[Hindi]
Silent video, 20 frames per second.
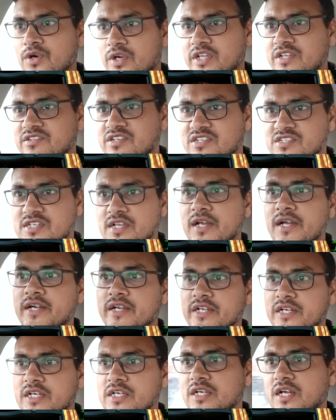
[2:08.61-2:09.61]
40 60
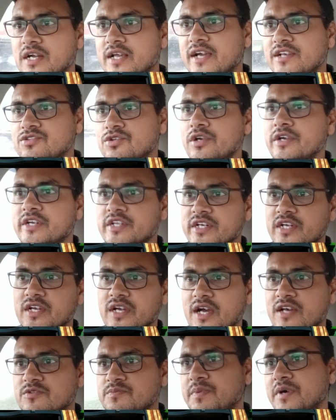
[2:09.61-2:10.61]
लीटर की या 250 लीटर
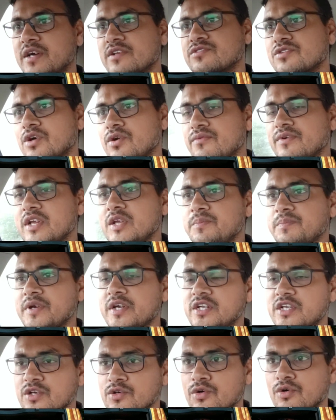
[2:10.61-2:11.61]
के आसपास और वहीं
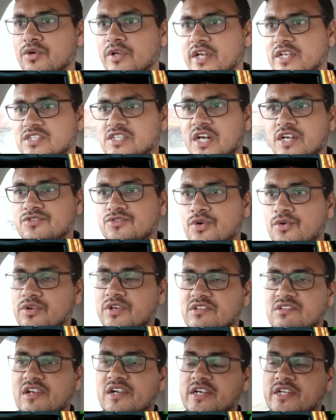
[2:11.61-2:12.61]
पे टिगोर है
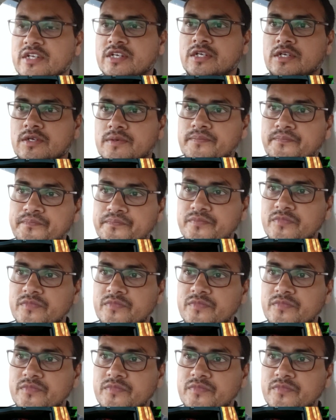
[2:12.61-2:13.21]
419 लीटर की